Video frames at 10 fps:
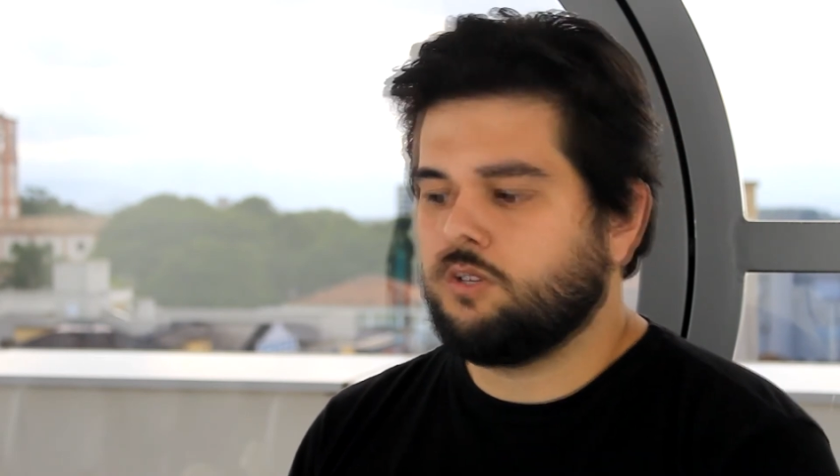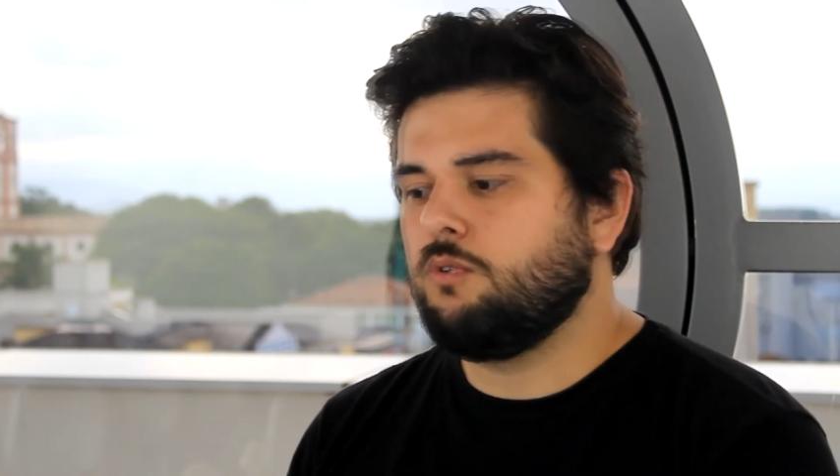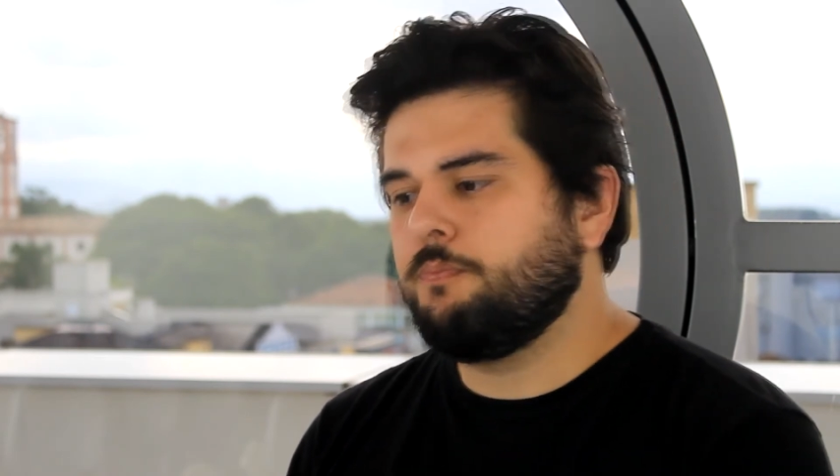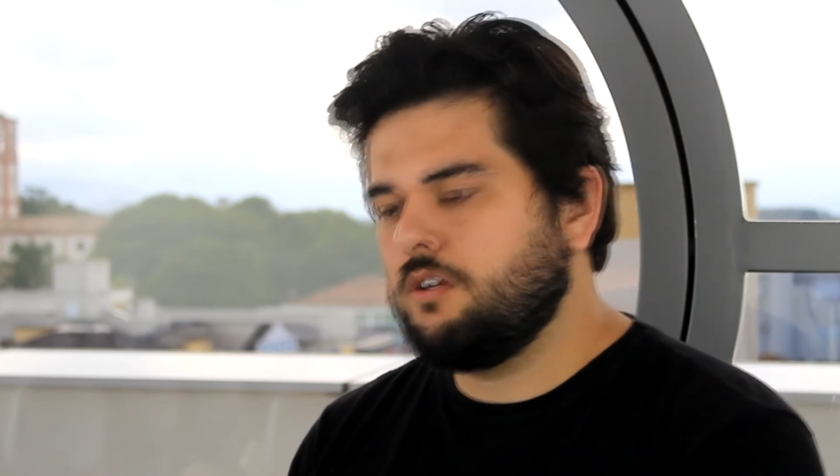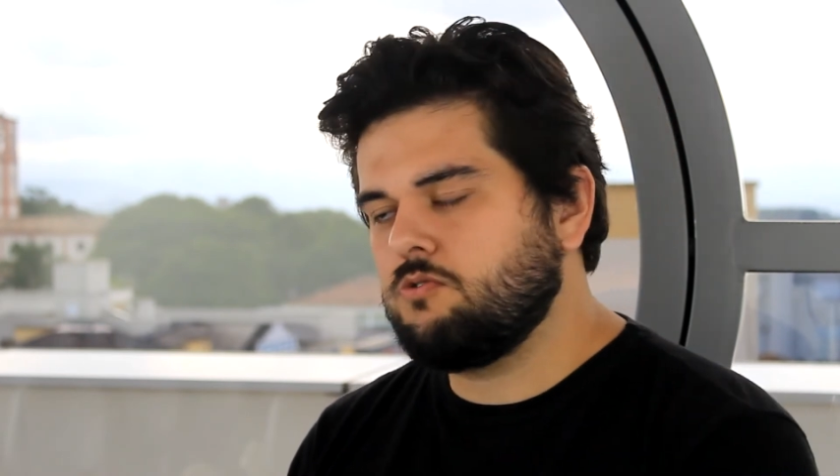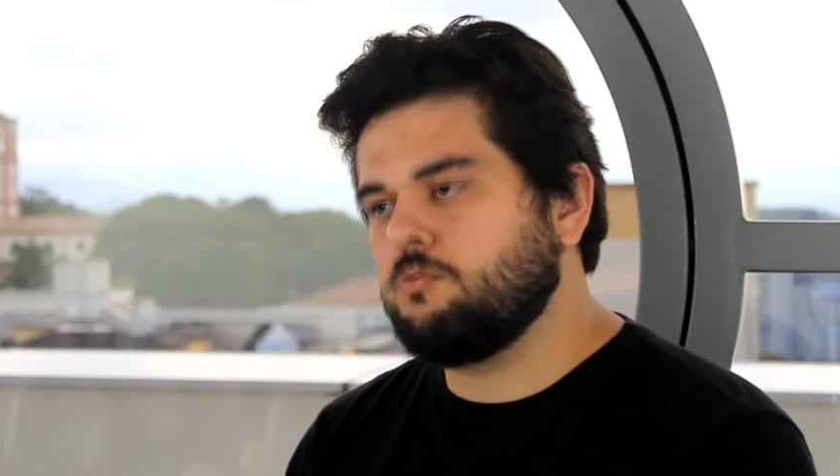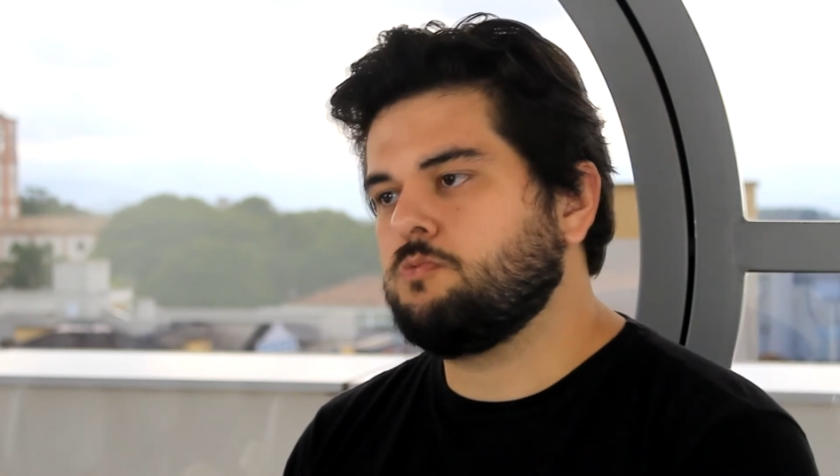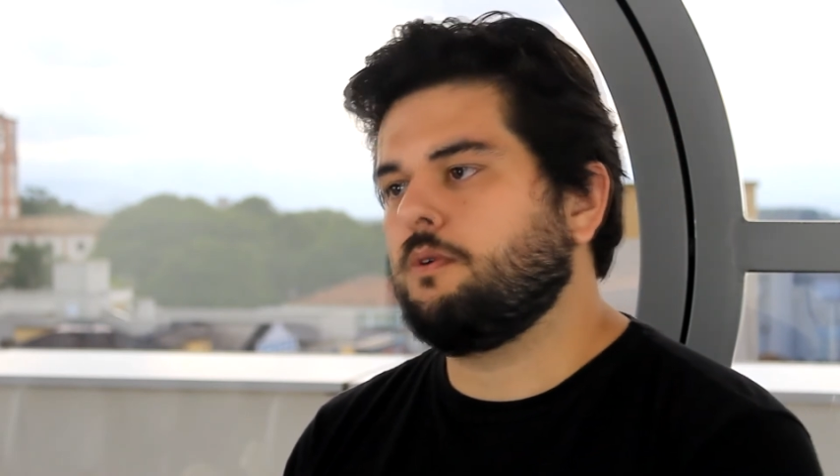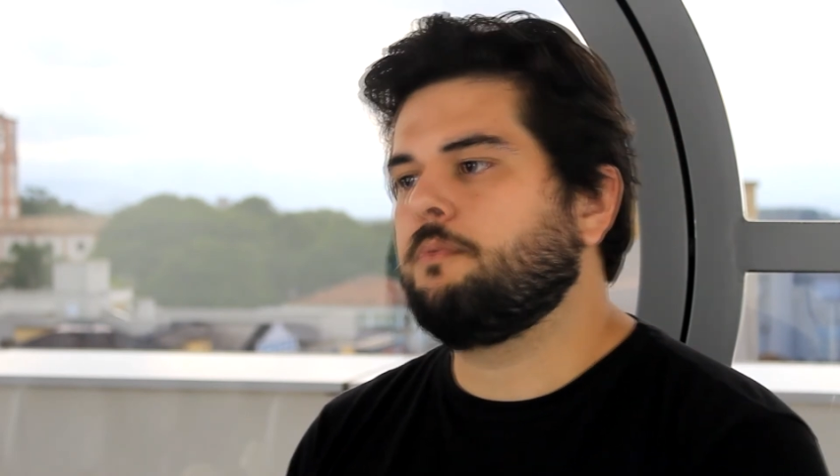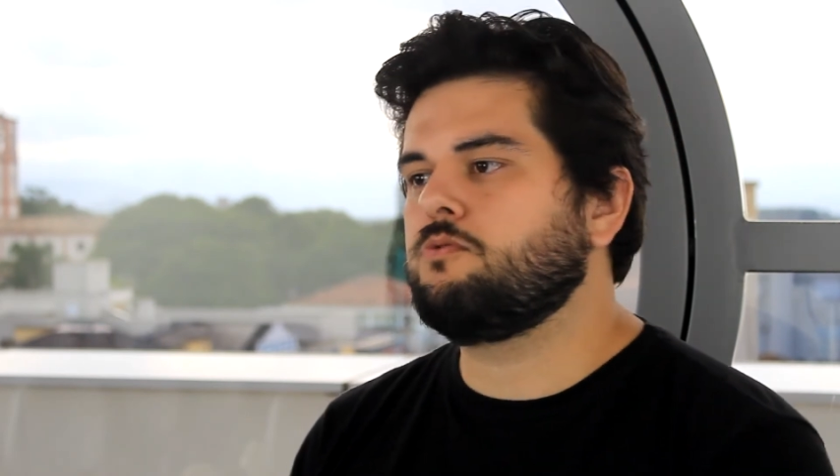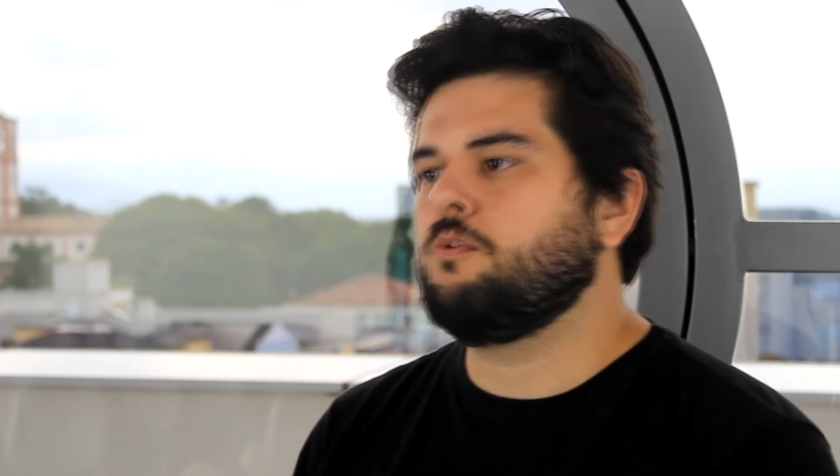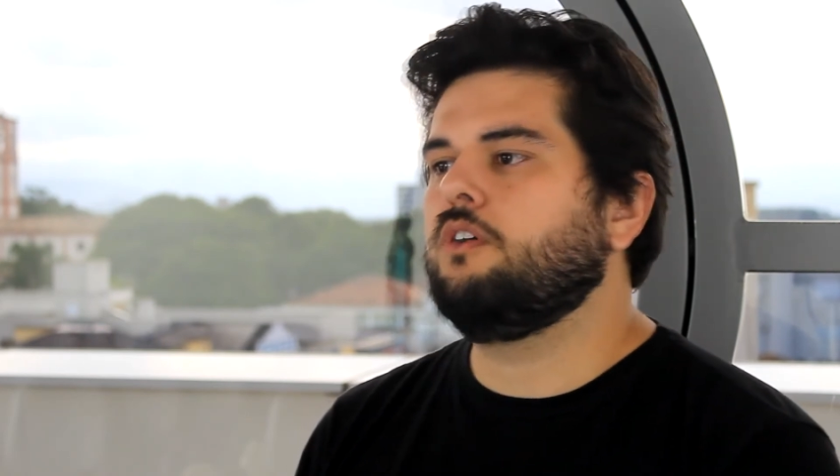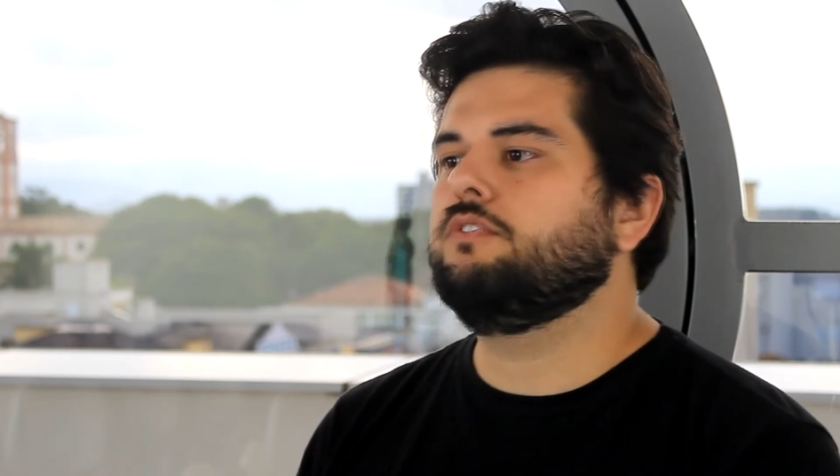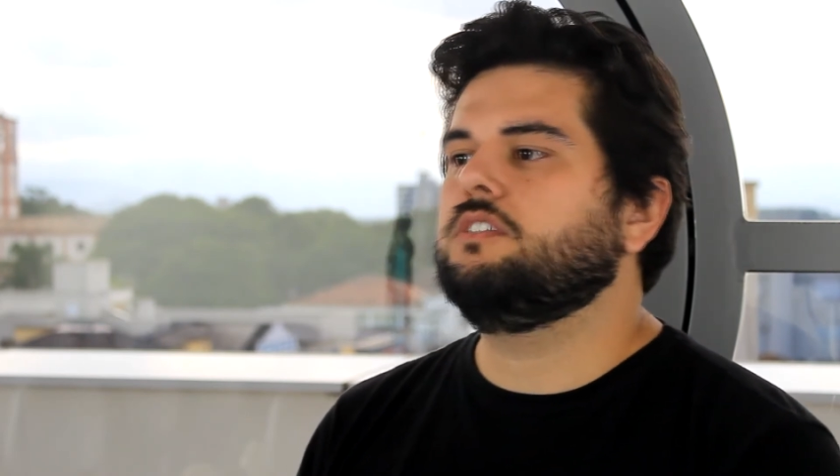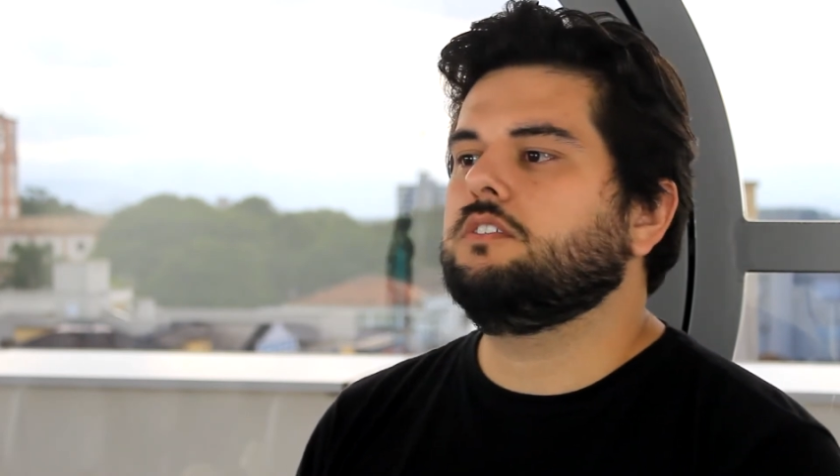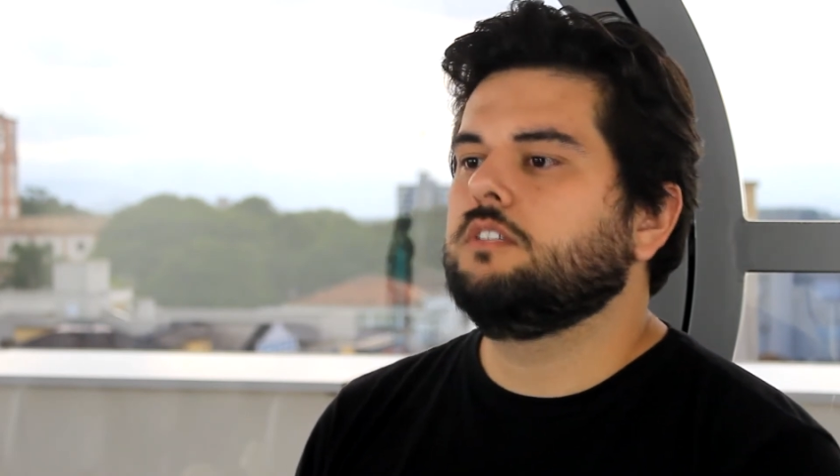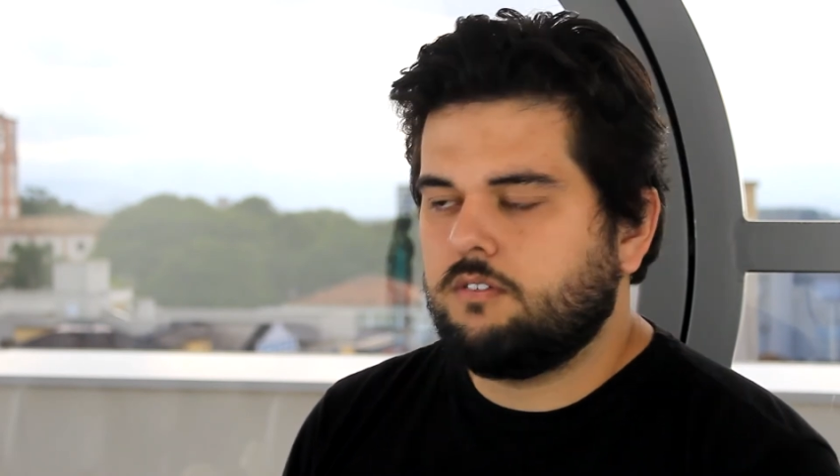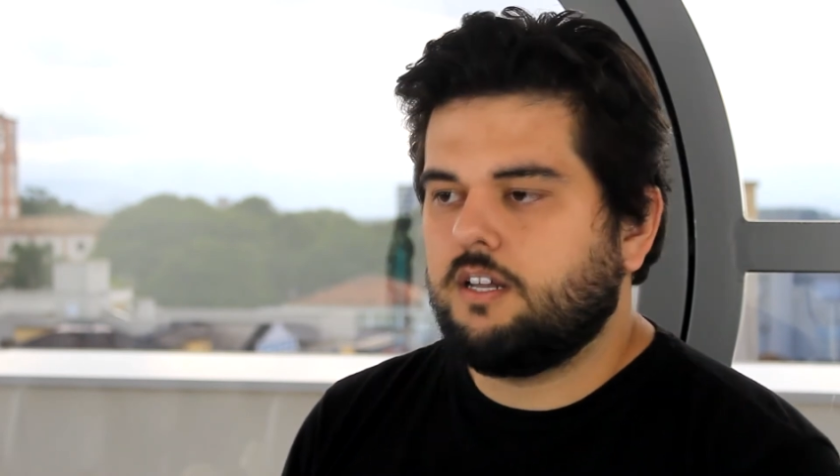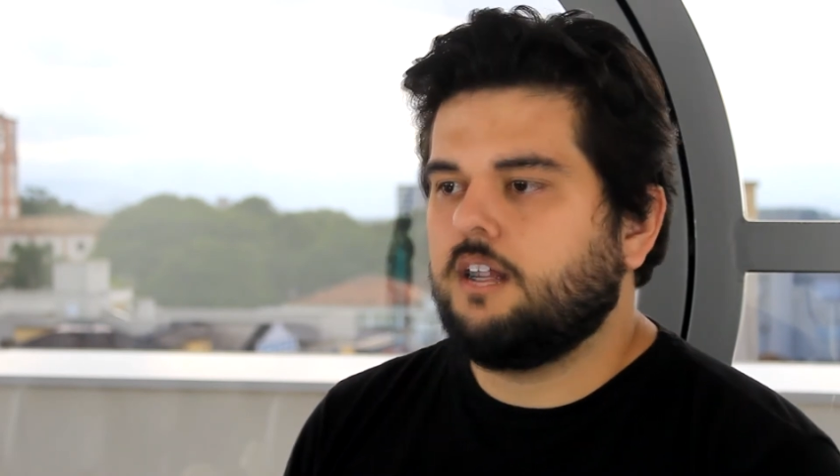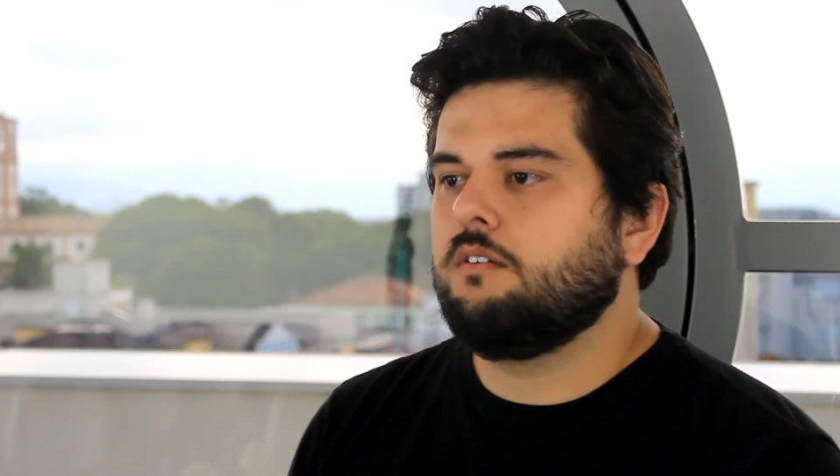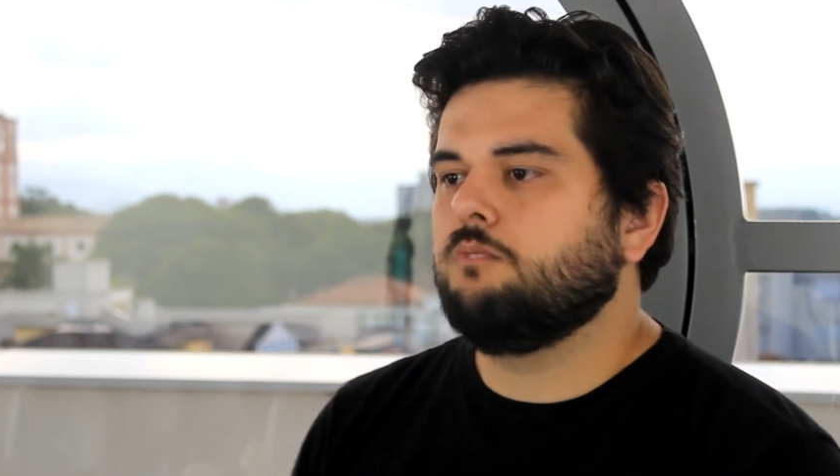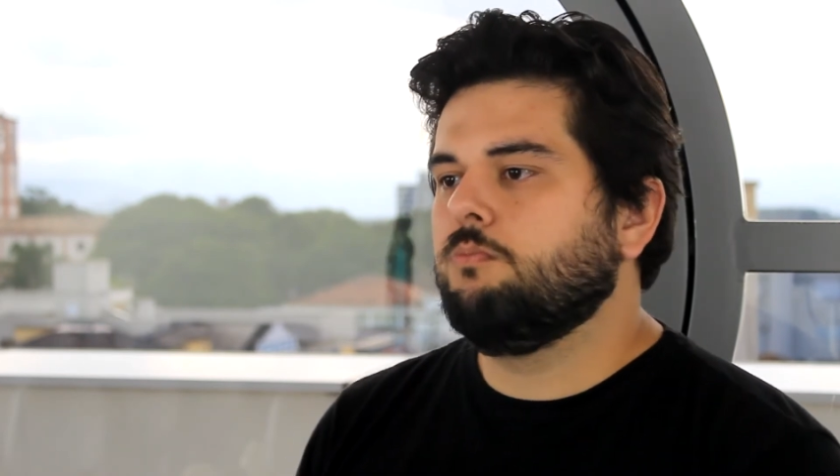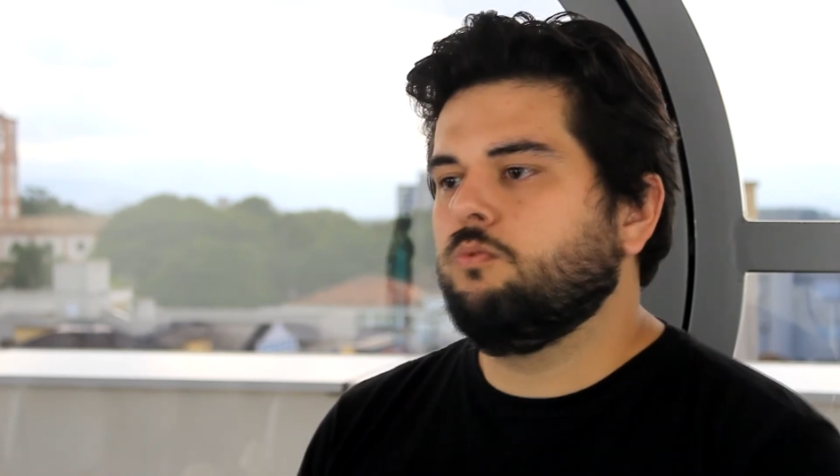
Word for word: comprei os meus próprios móveis, tenho lá